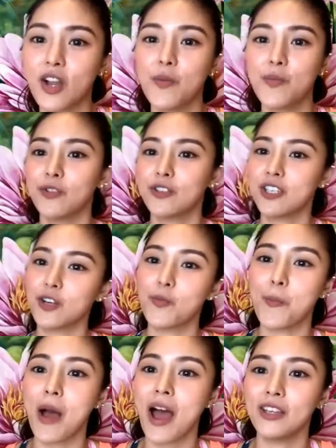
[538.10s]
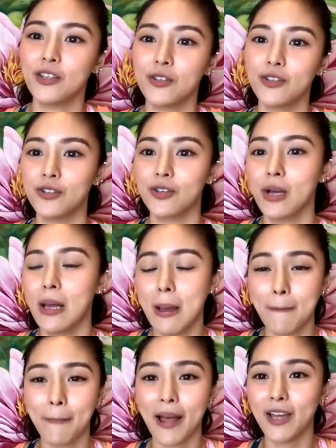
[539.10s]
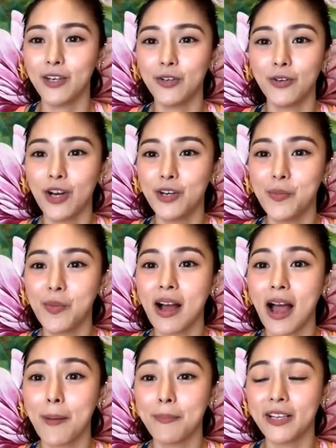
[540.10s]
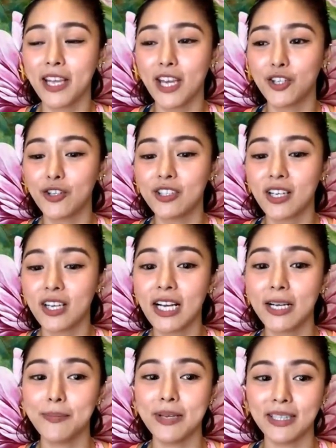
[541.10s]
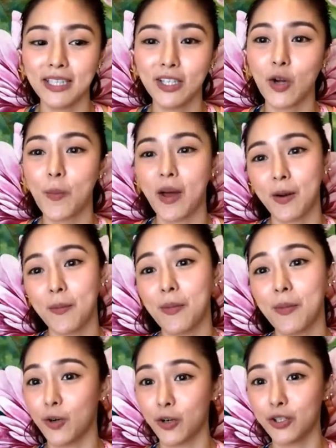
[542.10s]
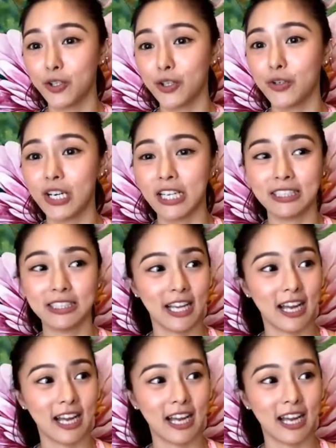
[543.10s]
Star Music kung paano, paano, ano mga applications ang gagamitin ko para ma-record ko yung